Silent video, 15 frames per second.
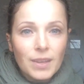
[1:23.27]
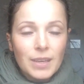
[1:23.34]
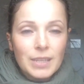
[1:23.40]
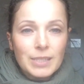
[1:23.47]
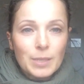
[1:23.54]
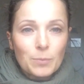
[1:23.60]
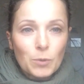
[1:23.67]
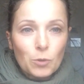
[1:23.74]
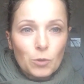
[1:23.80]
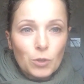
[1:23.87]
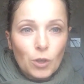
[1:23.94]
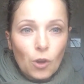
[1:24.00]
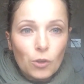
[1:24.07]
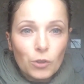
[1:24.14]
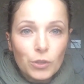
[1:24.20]
Es gibt
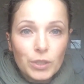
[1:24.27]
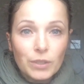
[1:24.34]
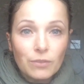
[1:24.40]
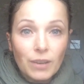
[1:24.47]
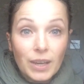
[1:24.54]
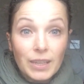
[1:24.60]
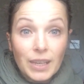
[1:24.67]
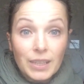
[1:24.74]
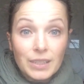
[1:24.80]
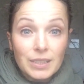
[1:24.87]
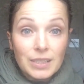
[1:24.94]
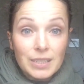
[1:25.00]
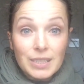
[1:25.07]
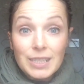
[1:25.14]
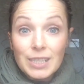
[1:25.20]
natürlich auch noch die Variante
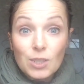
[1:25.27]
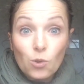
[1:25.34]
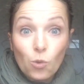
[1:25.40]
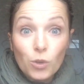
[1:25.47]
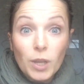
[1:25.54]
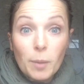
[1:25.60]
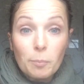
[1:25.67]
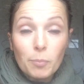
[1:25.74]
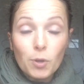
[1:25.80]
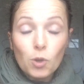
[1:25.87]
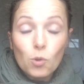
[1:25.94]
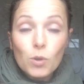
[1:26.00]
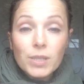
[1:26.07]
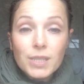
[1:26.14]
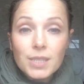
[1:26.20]
die Zitrone
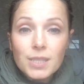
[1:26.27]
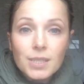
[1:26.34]
Plus.